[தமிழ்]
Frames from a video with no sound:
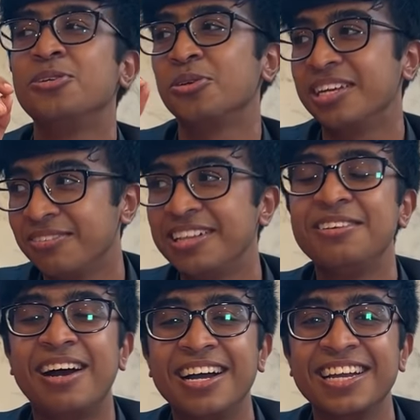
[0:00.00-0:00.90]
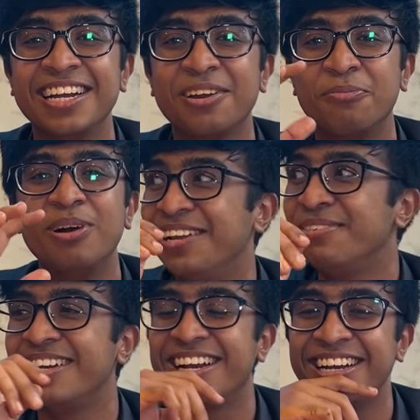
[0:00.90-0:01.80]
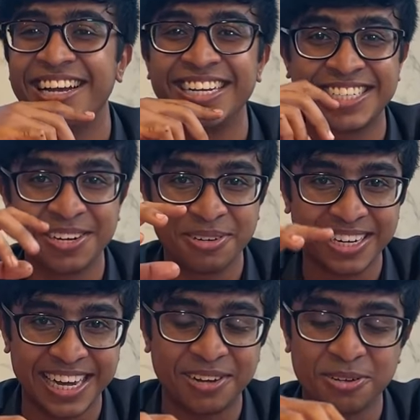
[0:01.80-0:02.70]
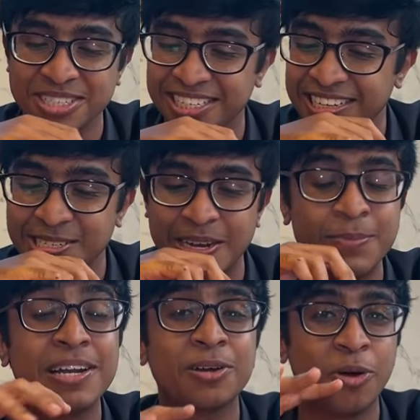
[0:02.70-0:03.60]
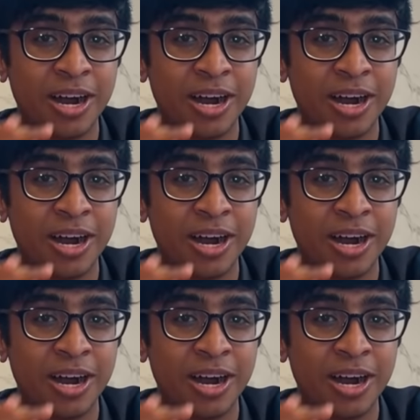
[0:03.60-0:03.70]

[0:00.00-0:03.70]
ஸோ இங்கே வந்து வாங்கினீங்கன்னா ரொம்ப லிமிட்டடான எடிஷன் ஒரு டாக்கோஸ் இது ஸோ லிமிடெட்